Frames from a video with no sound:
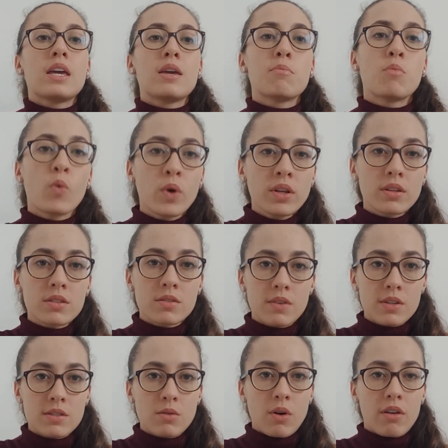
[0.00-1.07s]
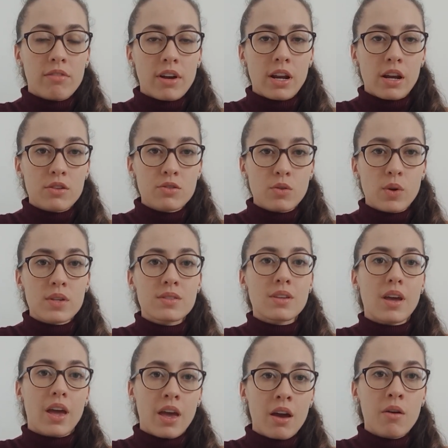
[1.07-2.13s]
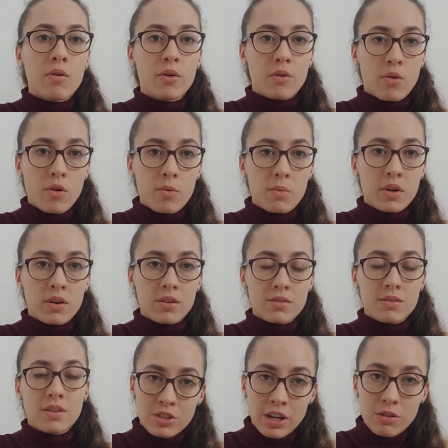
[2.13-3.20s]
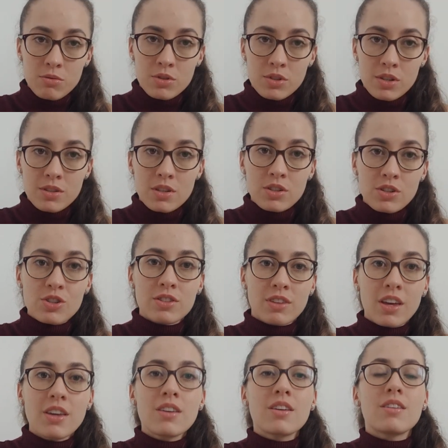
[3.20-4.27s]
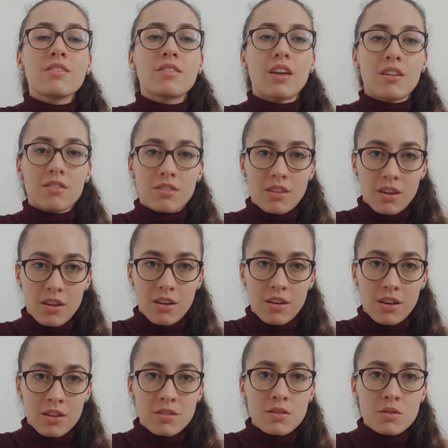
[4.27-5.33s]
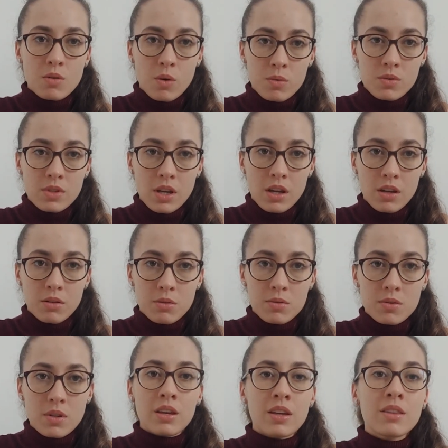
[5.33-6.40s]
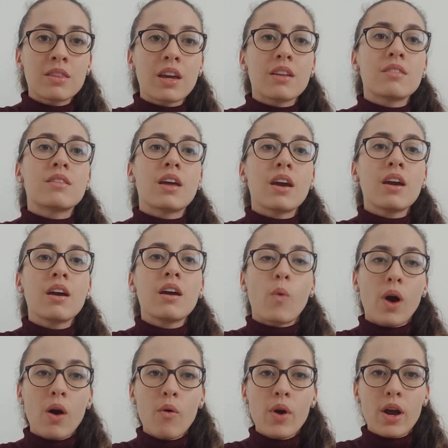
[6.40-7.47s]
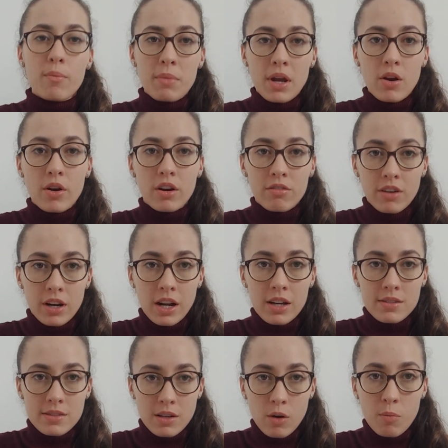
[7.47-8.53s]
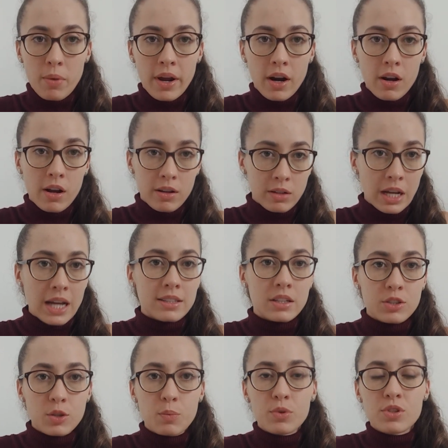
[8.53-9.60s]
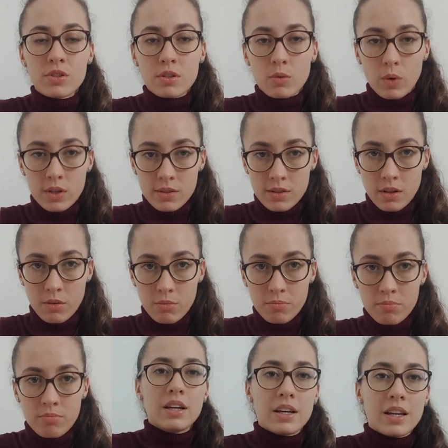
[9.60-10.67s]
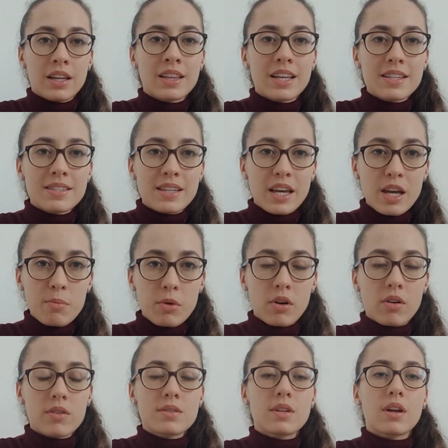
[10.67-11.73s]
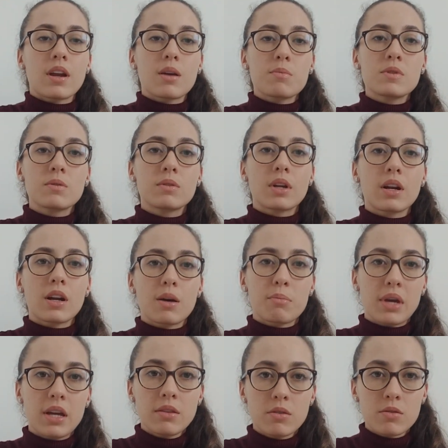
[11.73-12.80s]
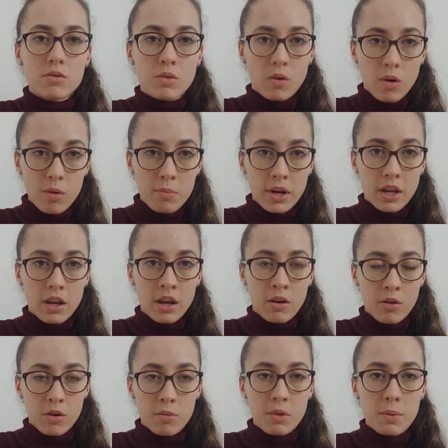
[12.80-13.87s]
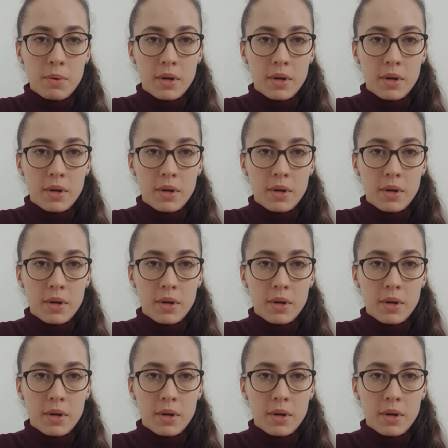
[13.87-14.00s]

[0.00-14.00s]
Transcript: e muitas vezes são avaliações econômicas, já nos diz que a gente tem que entender esses conceitos e entender qual é a melhor avaliação para cada tipo de situação. É, em dezembro, nós teremos um treinamento sobre economia